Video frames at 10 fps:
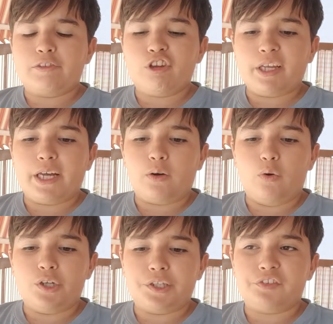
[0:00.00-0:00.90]

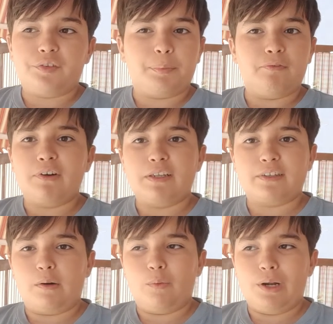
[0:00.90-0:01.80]
Ceccaroni si può fare
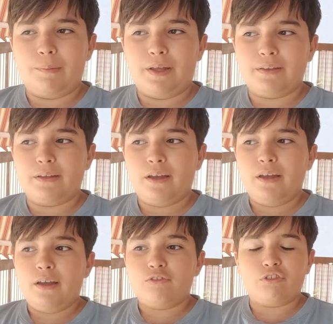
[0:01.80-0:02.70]
tranquillamente,